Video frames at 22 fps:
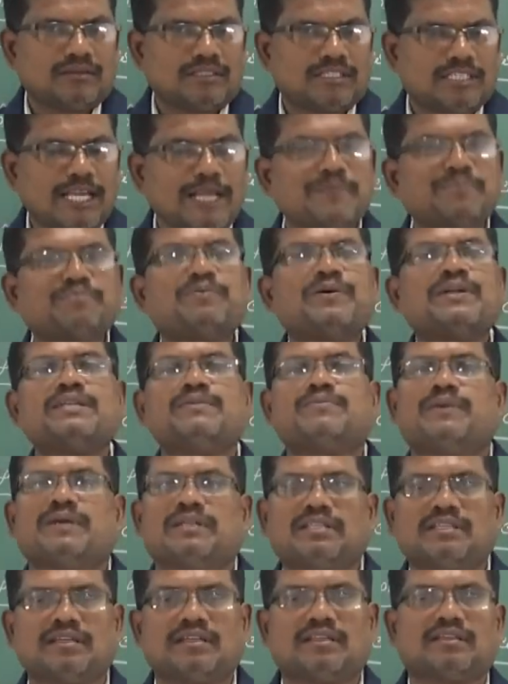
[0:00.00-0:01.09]
செக் பண்ணி
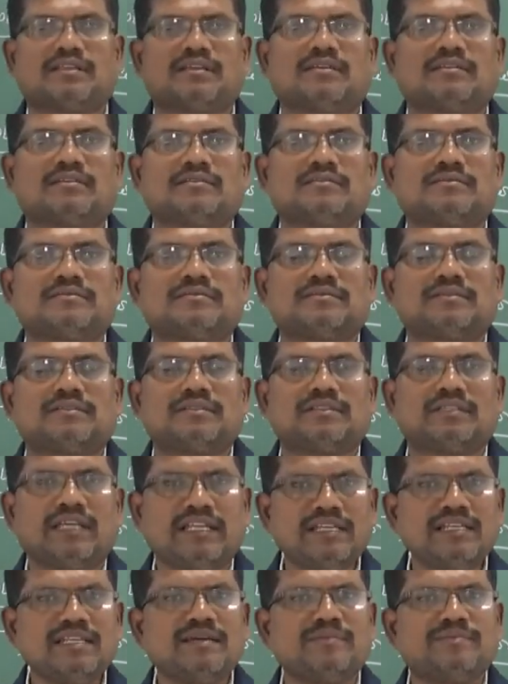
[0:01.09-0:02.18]
பார்த்துக்கிறது
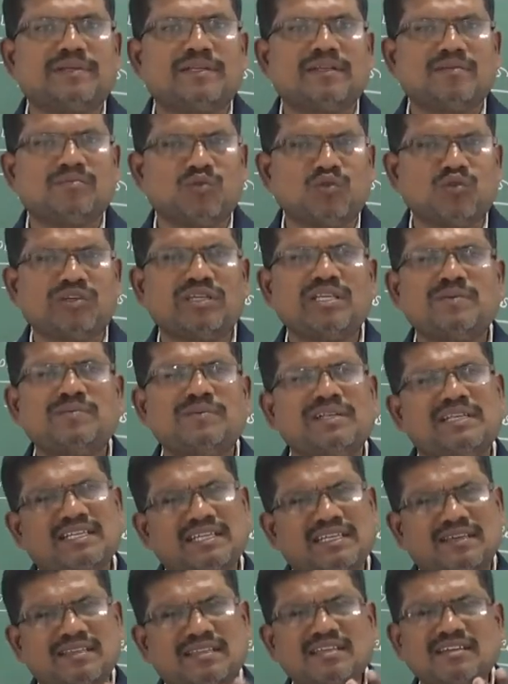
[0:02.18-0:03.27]
என்ன அப்படின்னா முக்கியமாக
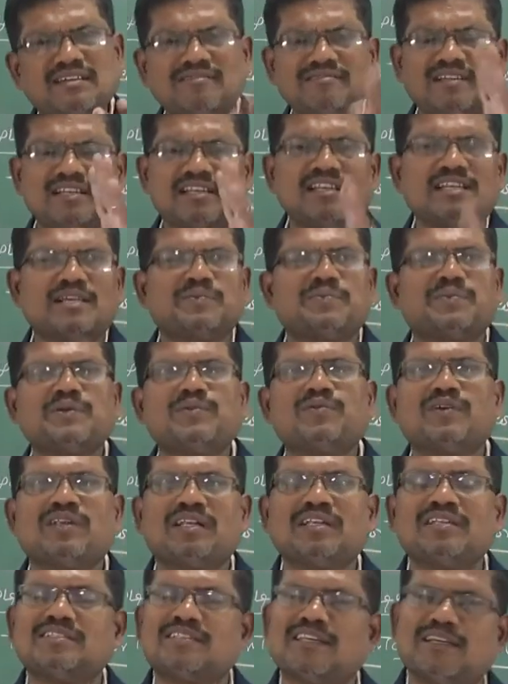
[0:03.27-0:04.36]
நீங்கள் எதுக்கு வேணாலும் எப்படி
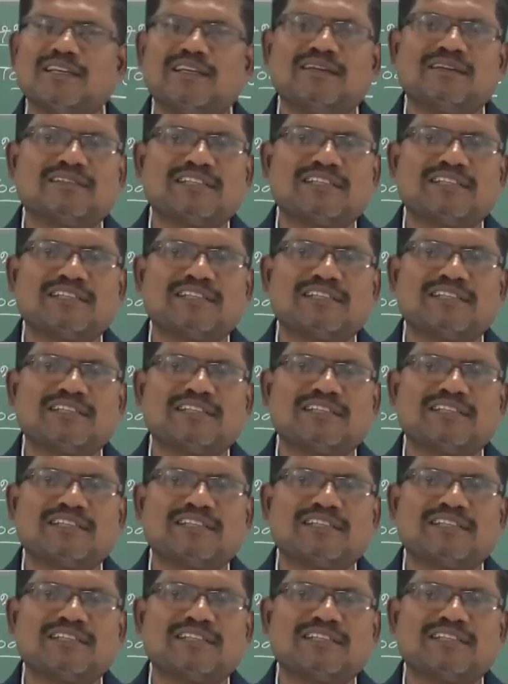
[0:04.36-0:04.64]
வேணாலும் செ